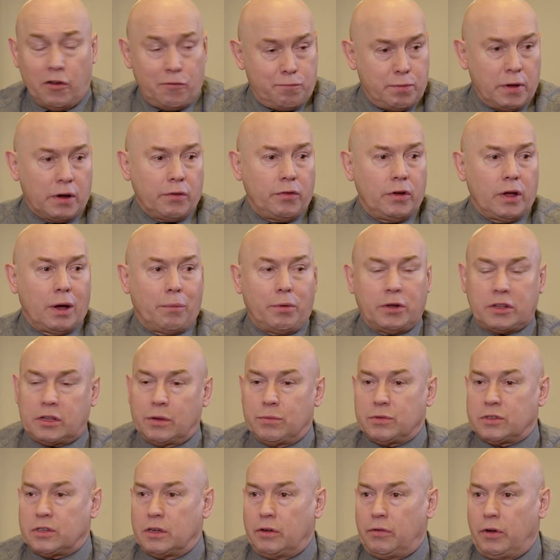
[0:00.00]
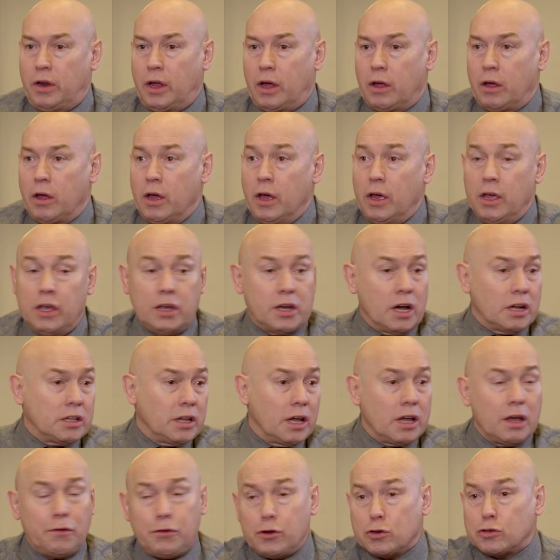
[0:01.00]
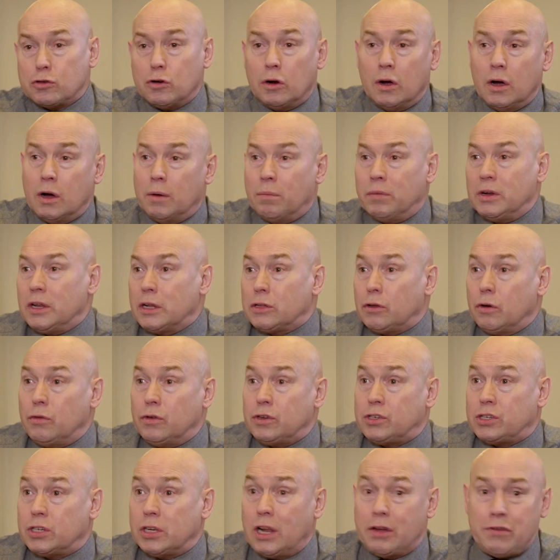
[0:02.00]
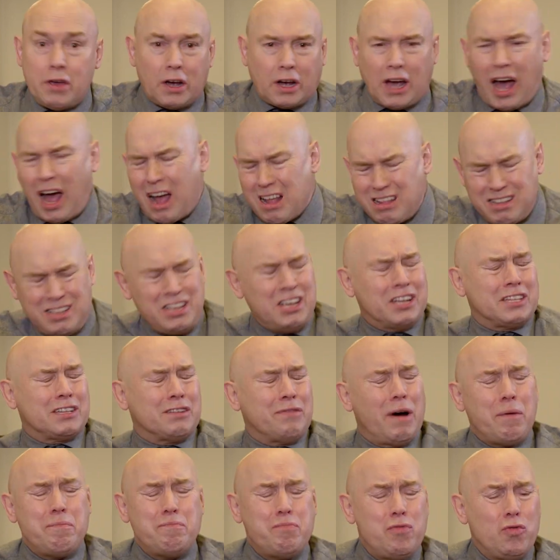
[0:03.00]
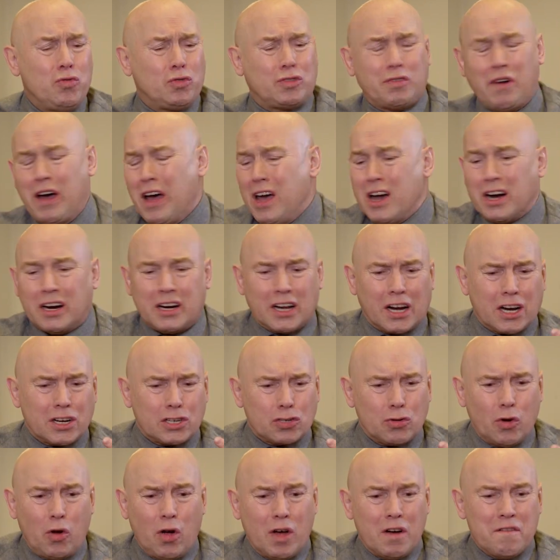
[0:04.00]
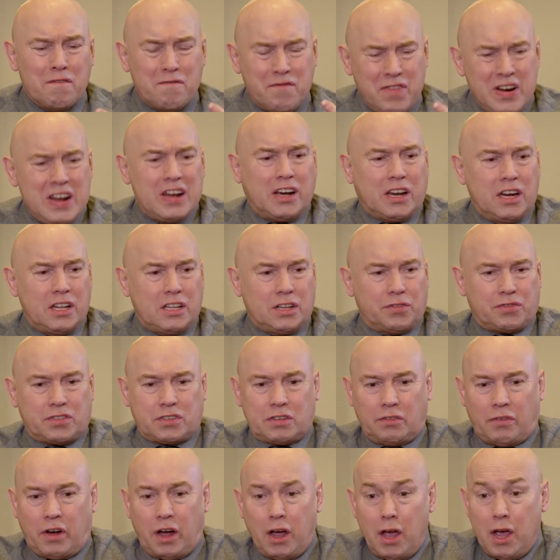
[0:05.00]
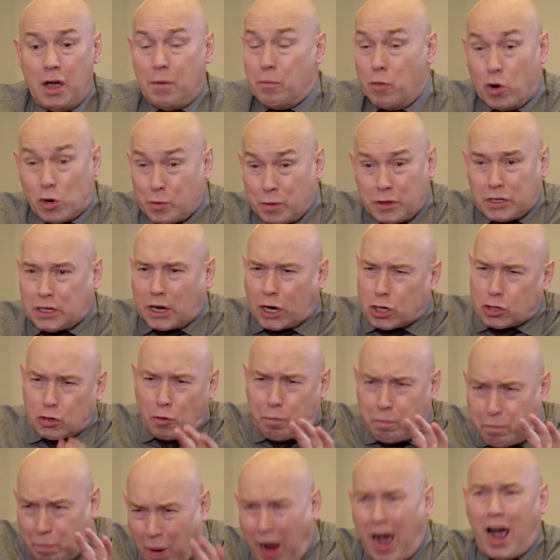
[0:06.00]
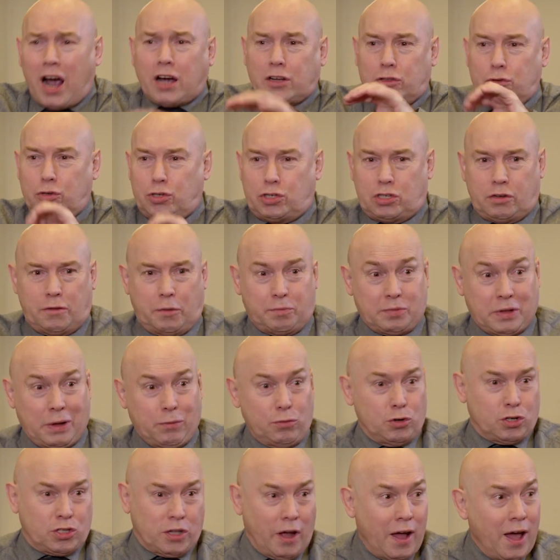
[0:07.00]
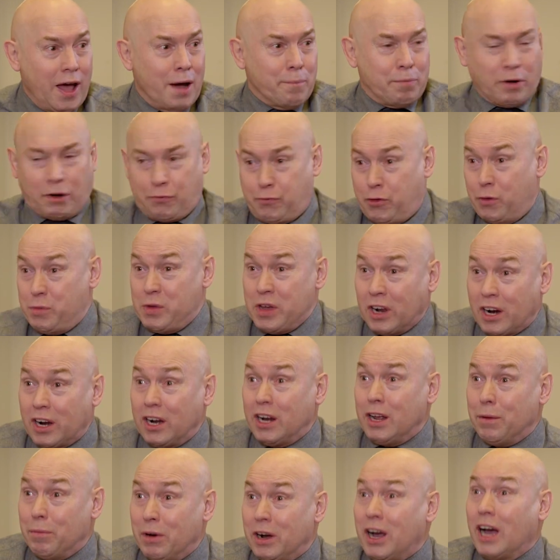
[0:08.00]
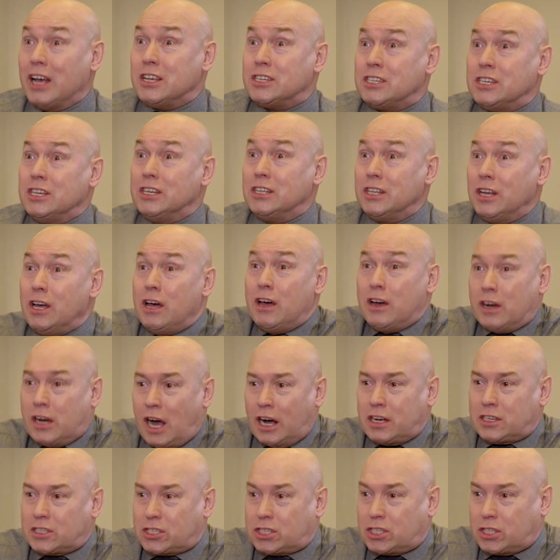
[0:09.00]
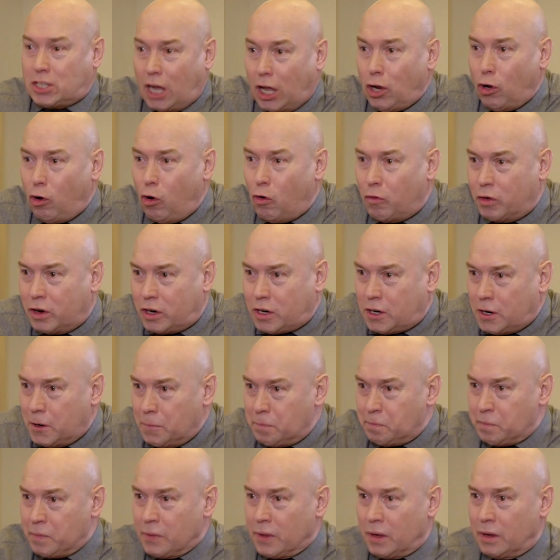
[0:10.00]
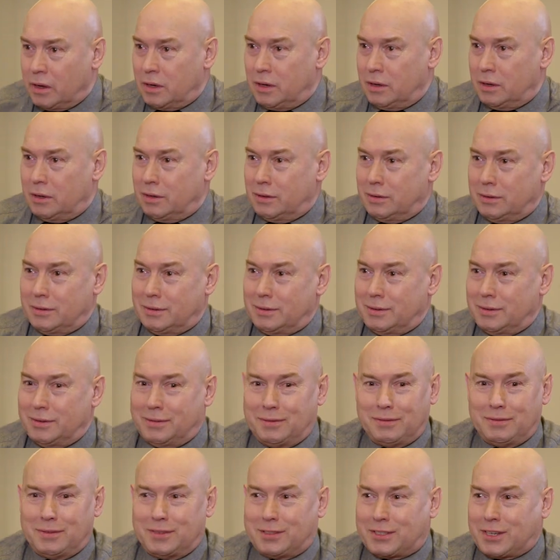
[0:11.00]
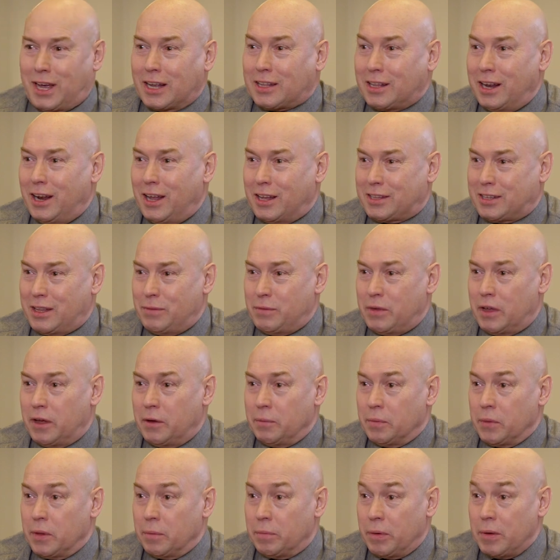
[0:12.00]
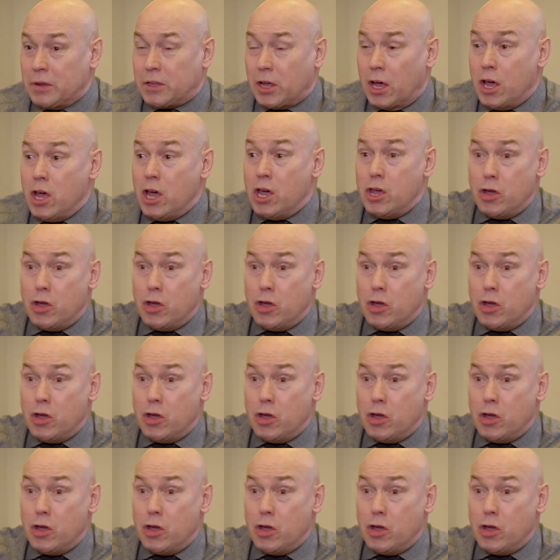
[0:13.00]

Впервые об этом заявляю. И когда я вижу молодого человека, одетого, обутого, хорошо выглядевшего, может быть, хорошо пахнущего, потому что парфюмерные магазины, как столовых, э, с котлетами. Понимаете?